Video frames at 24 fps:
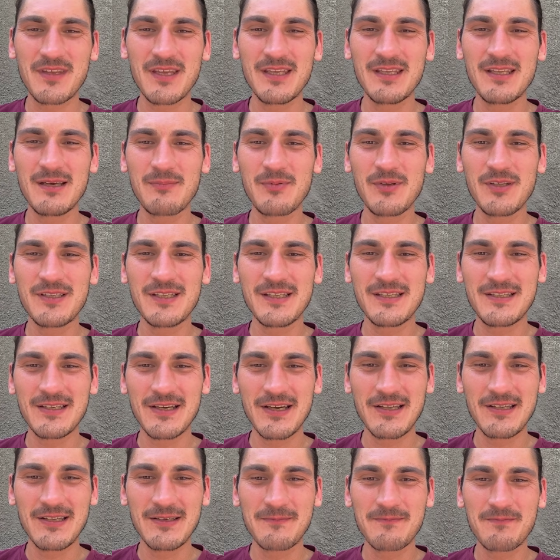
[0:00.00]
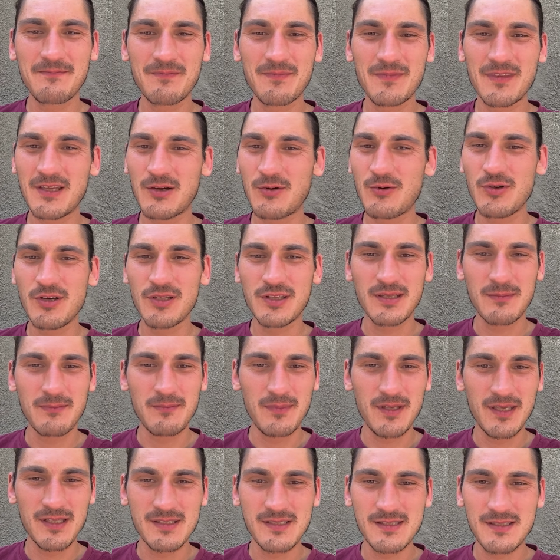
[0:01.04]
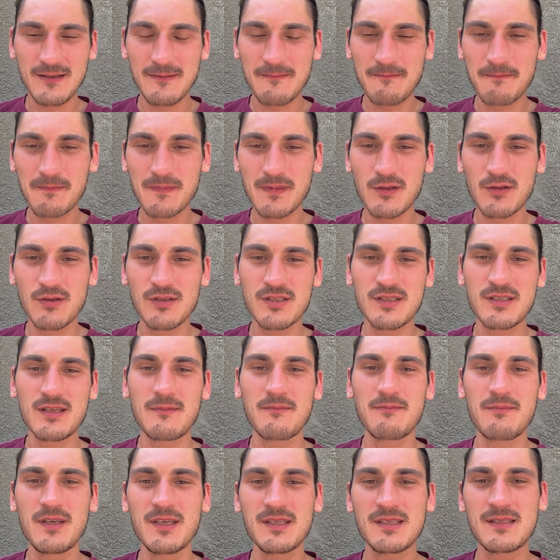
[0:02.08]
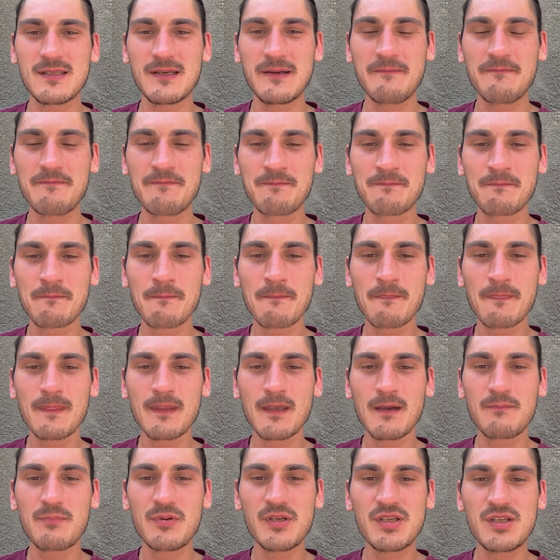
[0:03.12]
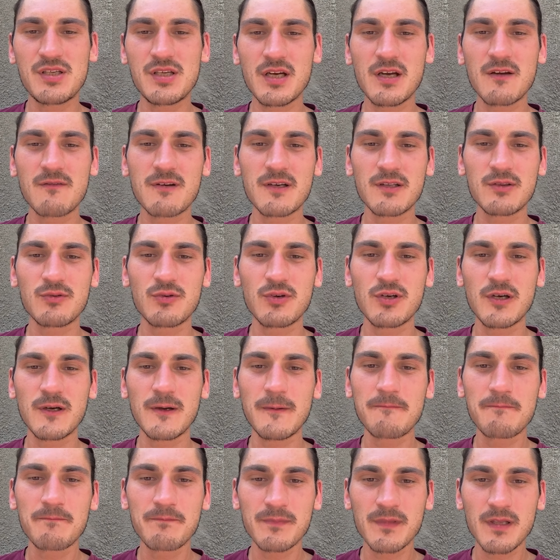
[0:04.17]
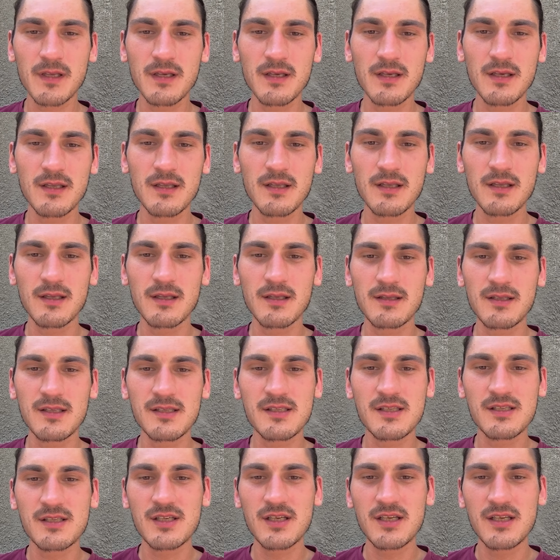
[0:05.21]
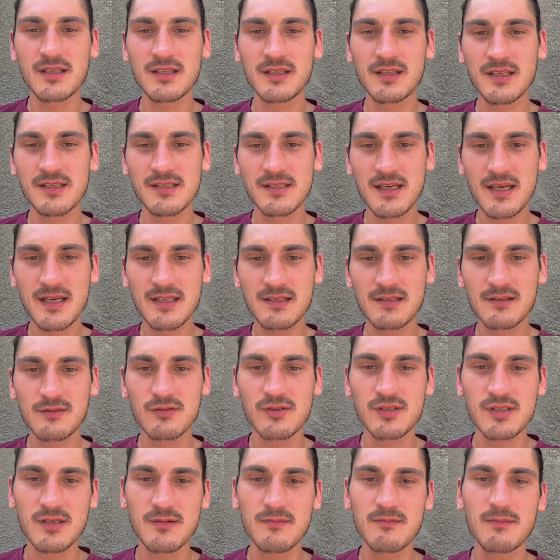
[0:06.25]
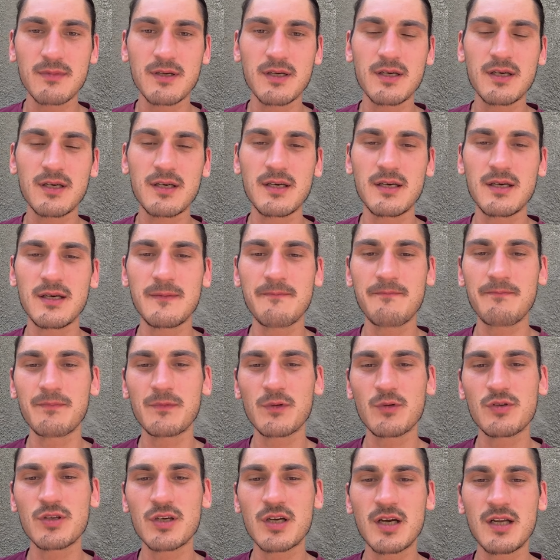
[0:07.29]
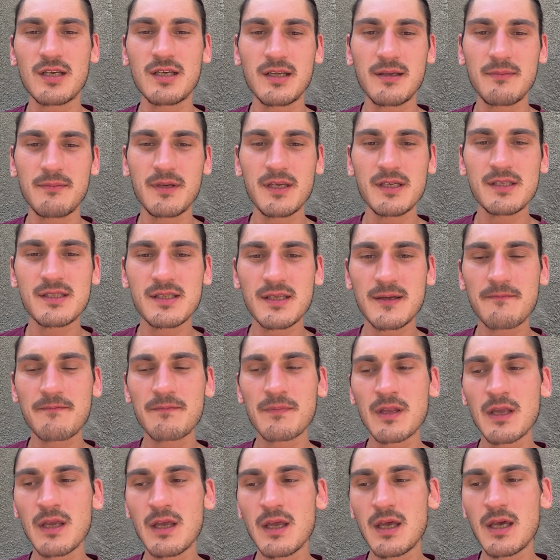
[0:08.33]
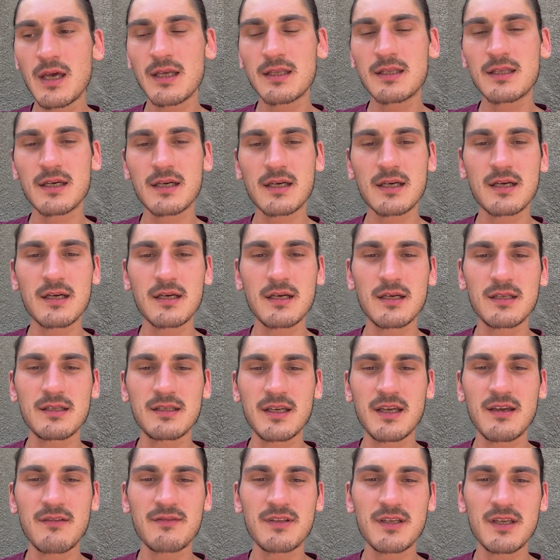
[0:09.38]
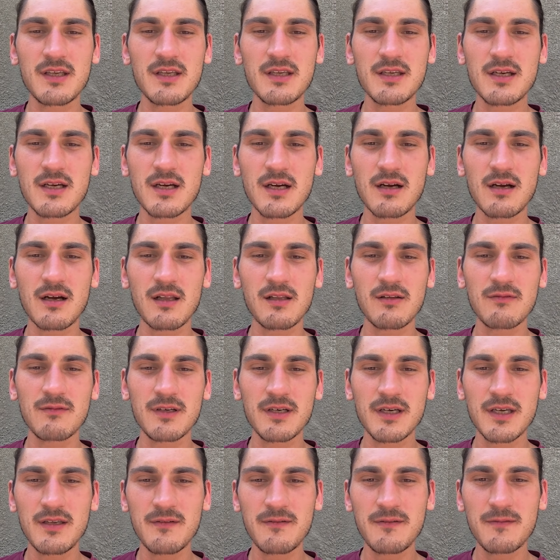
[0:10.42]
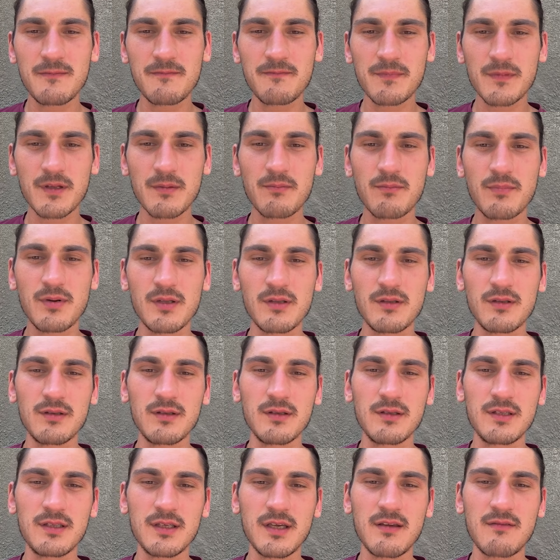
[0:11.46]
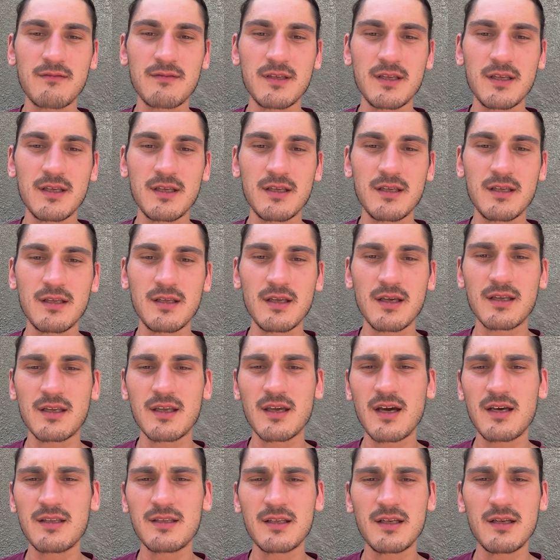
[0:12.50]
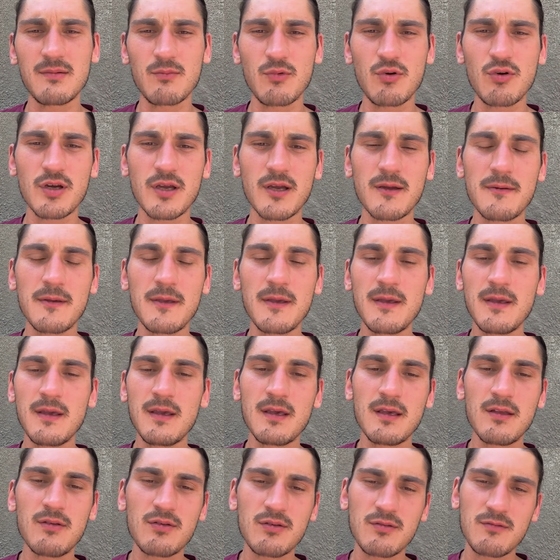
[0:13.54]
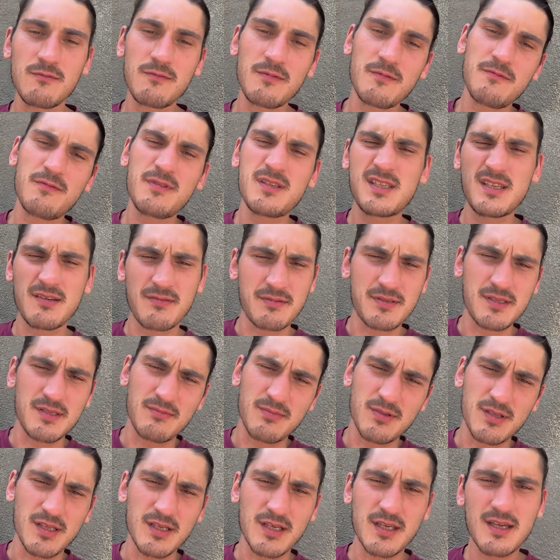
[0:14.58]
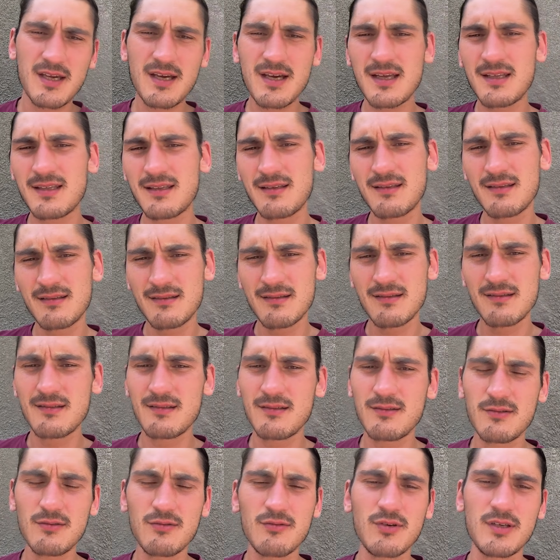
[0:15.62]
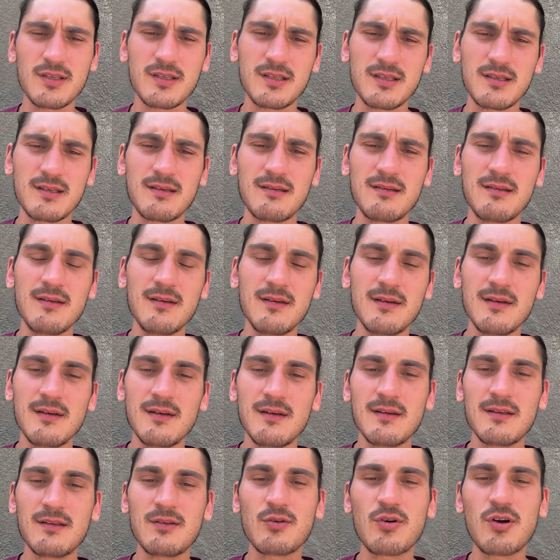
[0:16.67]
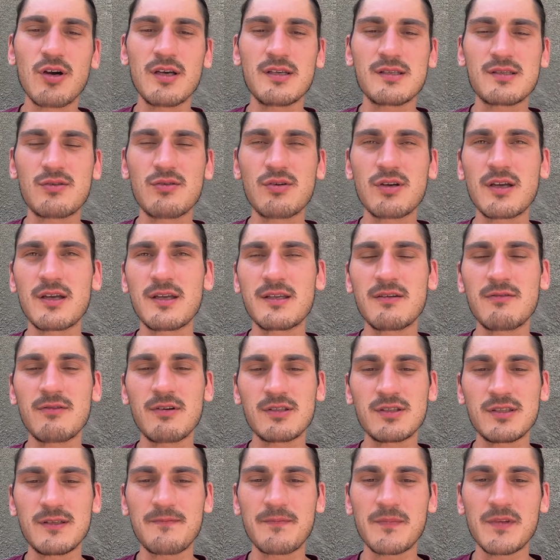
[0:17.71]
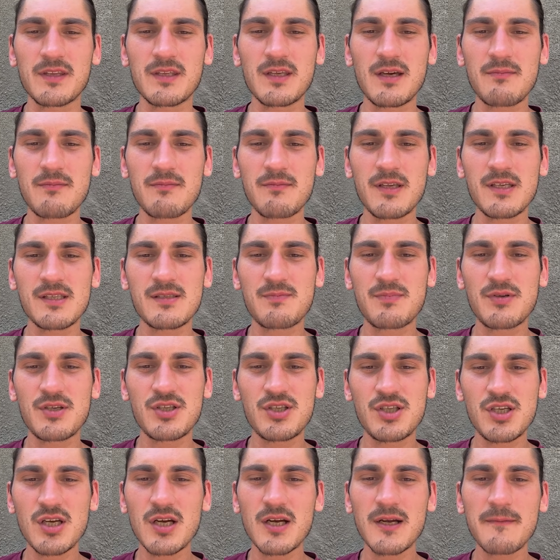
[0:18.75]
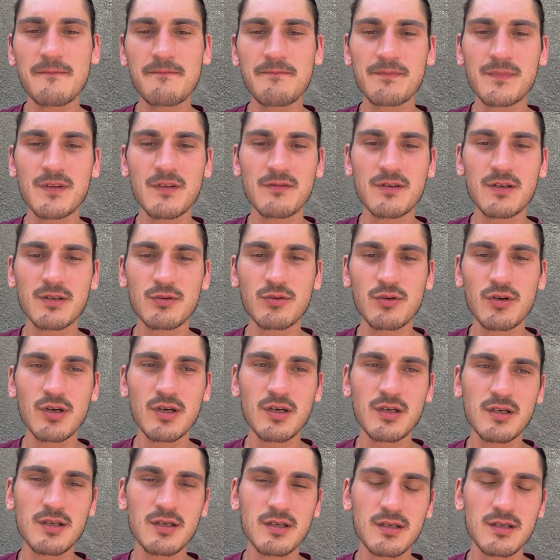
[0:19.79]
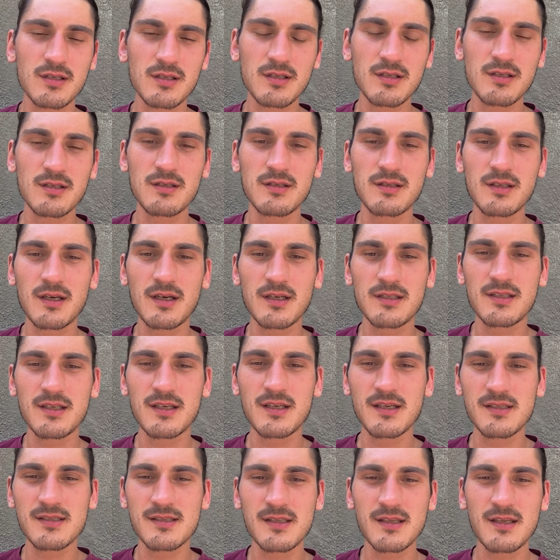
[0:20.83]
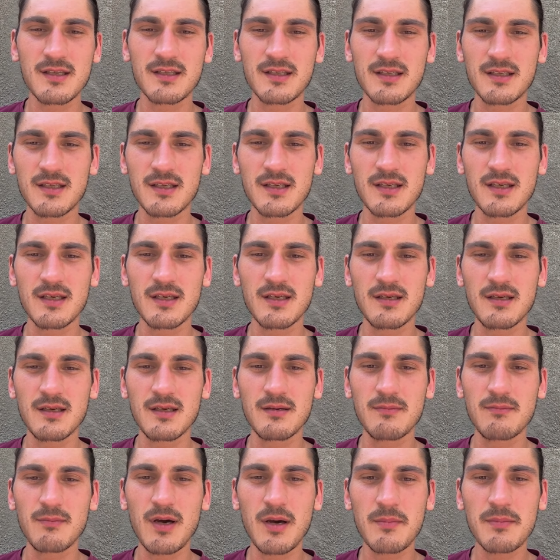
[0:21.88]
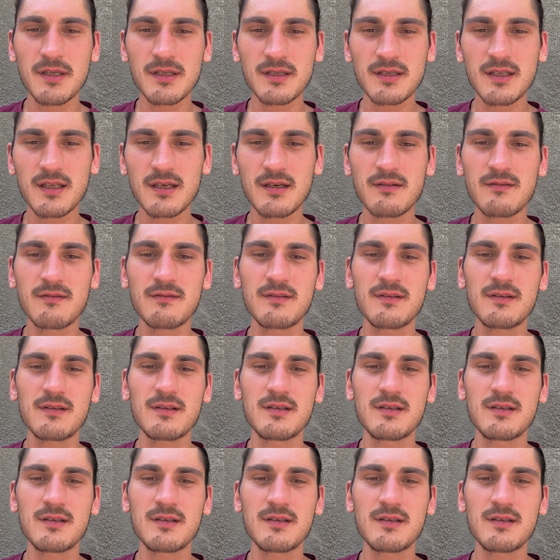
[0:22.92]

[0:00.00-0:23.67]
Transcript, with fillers: инопланетяне, такое там место, то есть там место пещеры, в которых э, тысячи лет назад, то есть там э, уникальное место, это э, древний коралловый риф, там был древний океан или море, везде вообще был океан, ну, это другая история, неважно. И там есть пещеры, и в которых находили останки мамонтов,